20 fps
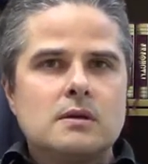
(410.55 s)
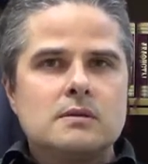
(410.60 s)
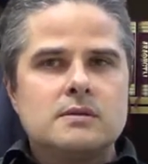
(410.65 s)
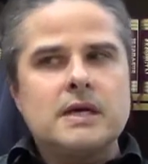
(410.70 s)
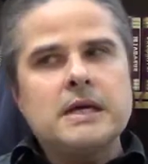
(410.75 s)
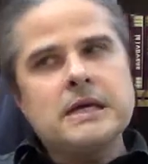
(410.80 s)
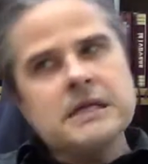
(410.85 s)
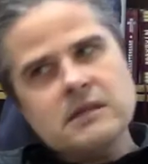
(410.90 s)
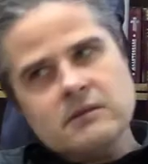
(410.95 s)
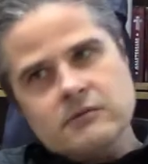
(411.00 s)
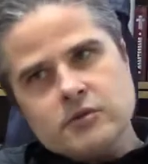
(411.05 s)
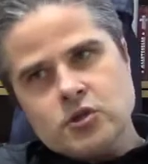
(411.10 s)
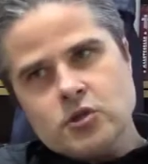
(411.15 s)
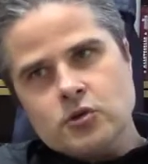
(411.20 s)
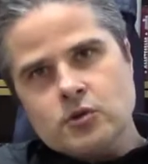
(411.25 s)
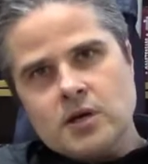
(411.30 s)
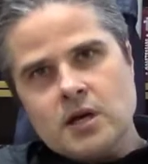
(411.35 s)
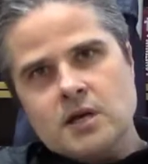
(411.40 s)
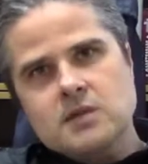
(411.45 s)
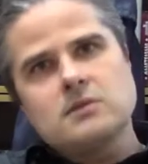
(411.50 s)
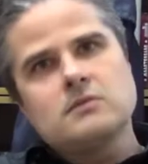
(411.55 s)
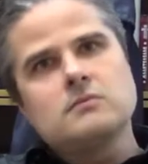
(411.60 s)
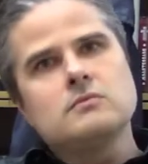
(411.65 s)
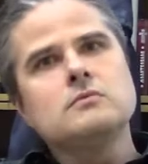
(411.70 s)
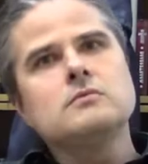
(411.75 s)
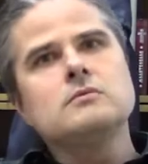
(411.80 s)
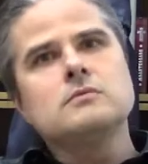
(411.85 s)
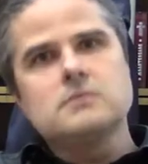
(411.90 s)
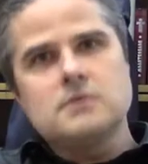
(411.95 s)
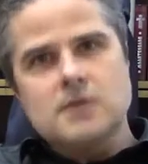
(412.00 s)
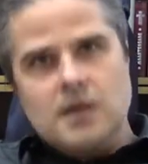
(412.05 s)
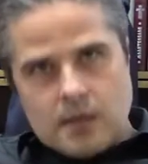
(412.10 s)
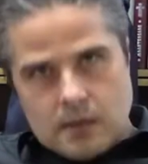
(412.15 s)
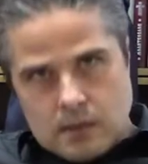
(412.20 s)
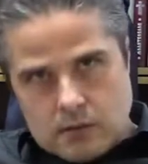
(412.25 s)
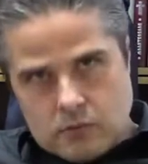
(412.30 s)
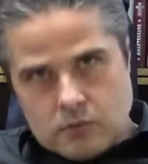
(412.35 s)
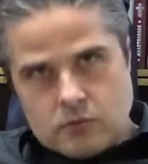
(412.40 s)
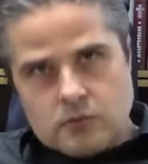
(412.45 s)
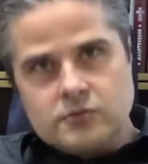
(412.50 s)
До этого еще как-то, ну да,
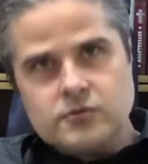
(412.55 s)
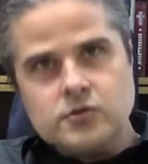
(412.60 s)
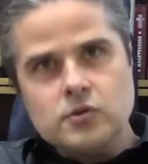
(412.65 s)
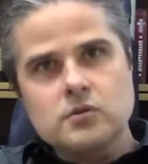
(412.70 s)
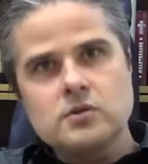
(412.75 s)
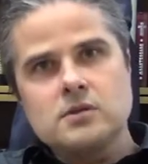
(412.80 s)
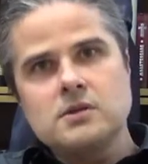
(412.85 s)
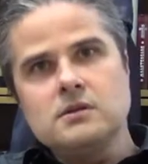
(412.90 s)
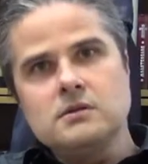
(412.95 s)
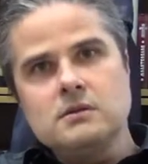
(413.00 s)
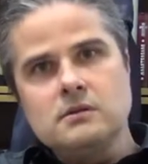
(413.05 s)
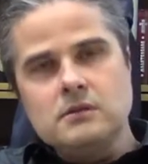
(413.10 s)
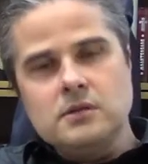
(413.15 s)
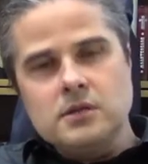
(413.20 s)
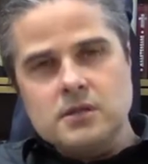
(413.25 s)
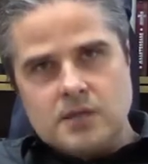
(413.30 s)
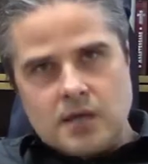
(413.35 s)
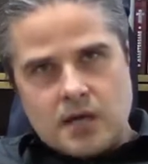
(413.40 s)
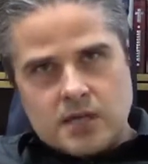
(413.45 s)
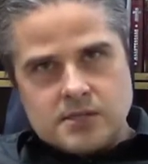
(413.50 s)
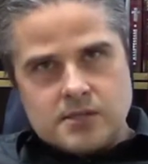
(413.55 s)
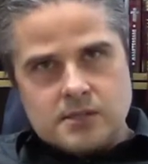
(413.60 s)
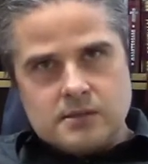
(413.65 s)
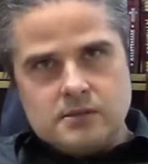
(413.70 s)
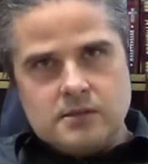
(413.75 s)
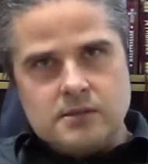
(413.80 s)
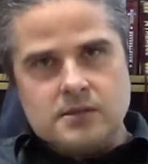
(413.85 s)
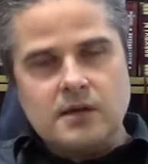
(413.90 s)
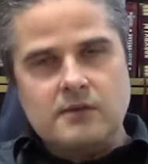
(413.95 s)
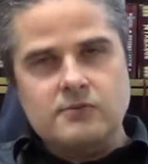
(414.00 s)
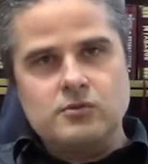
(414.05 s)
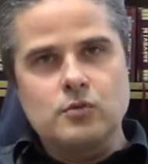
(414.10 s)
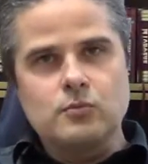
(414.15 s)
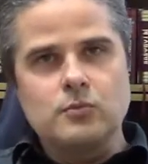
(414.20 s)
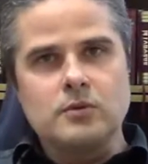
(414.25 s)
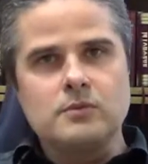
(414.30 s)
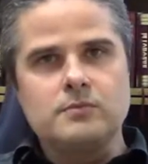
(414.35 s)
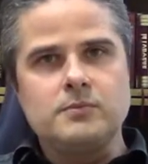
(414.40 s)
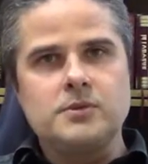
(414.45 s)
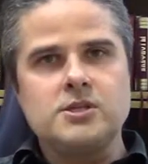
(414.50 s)
но все-таки не, не, так, не так все
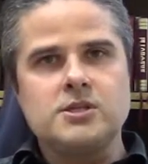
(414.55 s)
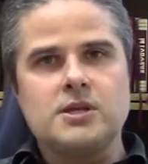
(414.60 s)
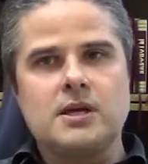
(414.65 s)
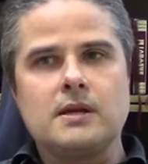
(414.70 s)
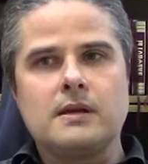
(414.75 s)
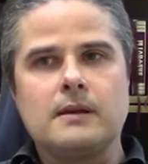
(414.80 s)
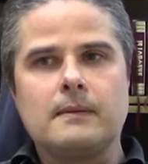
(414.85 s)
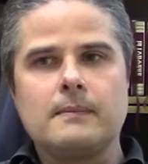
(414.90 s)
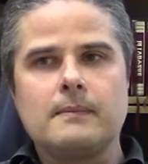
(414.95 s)
было печально.